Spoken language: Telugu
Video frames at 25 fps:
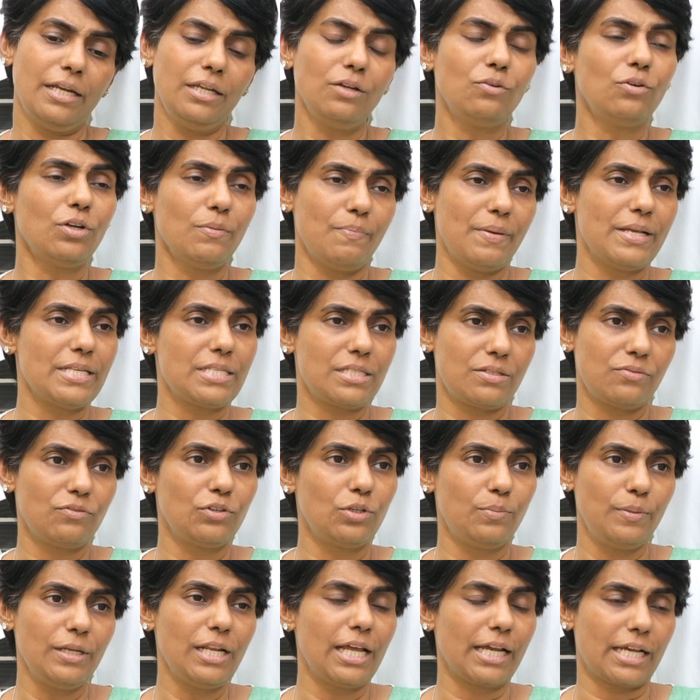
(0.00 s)
కానీ కూడా బెస్ట్
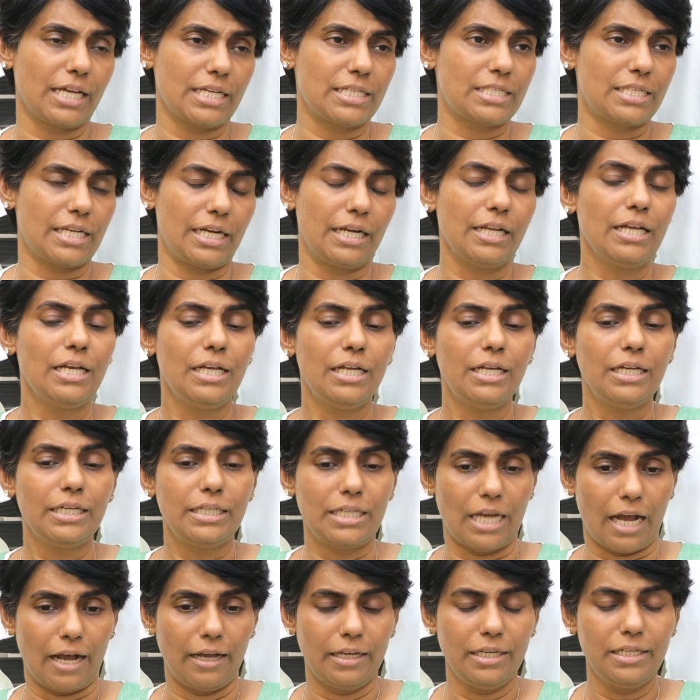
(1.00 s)
వుడ్ బి లైక్ ఐ సెడ్
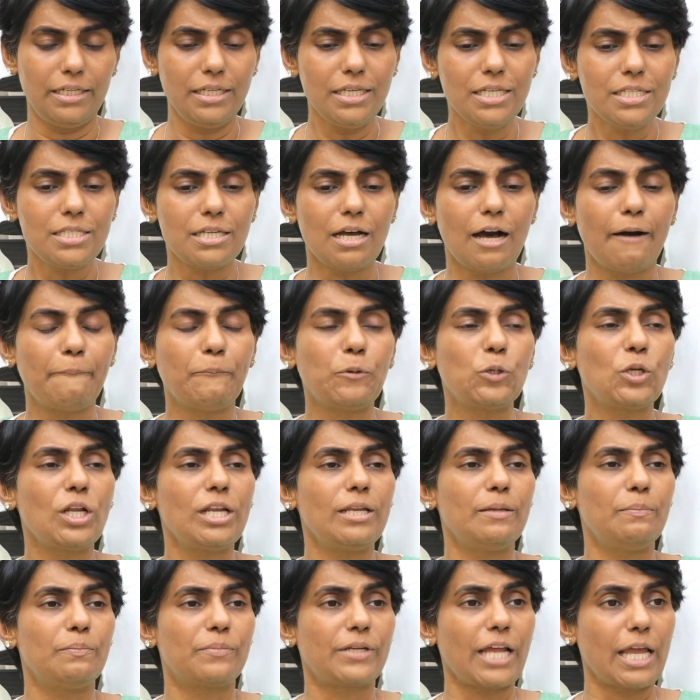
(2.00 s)
యా ఇట్ ఈస్
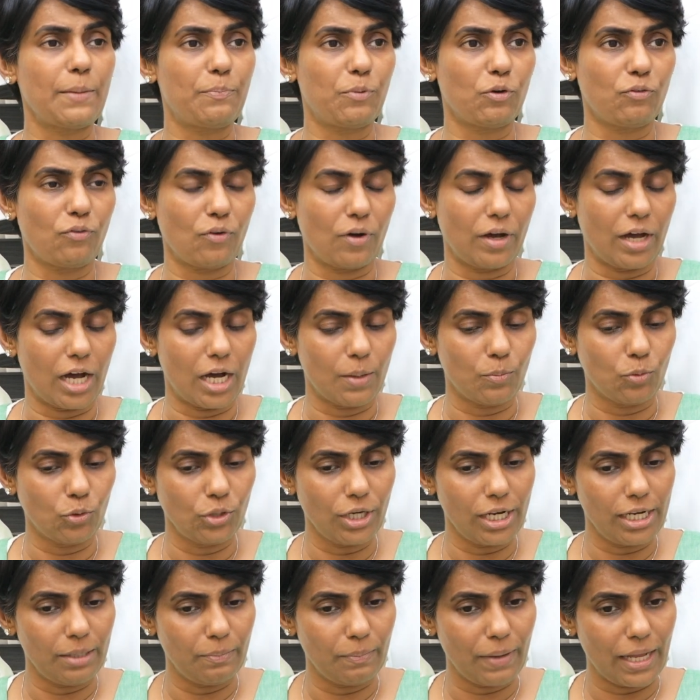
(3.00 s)
హార్మోనల్ టైప్ ఆఫ్
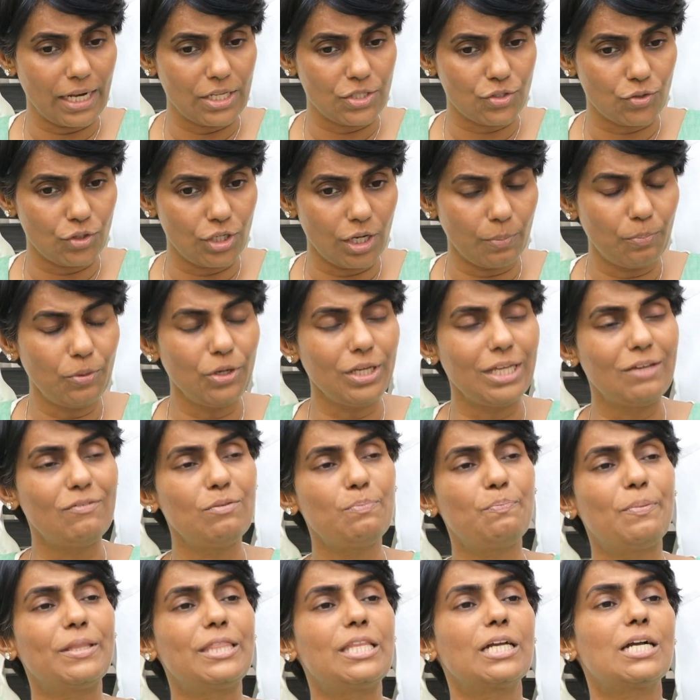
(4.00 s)
హార్మోనల్ ఇంబ్యాలెన్స్ ఉన్నప్పుడు
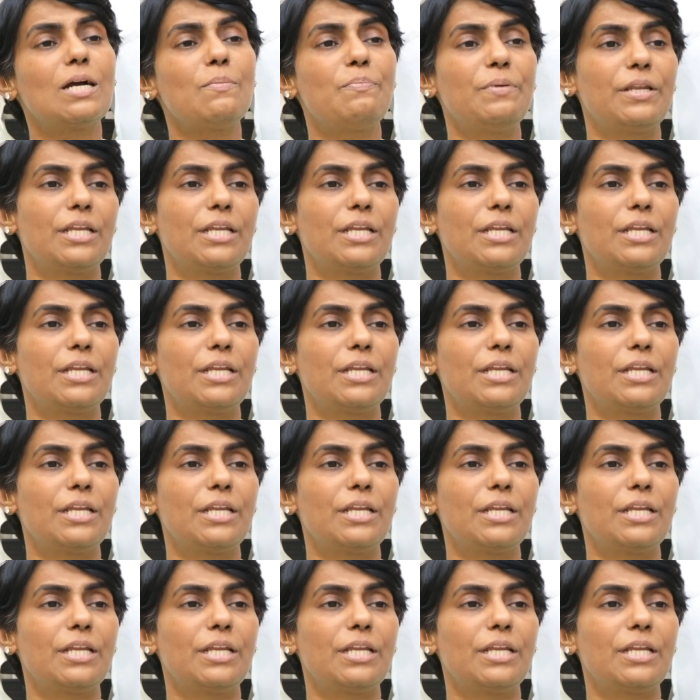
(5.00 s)
ఇవి పెద్దగా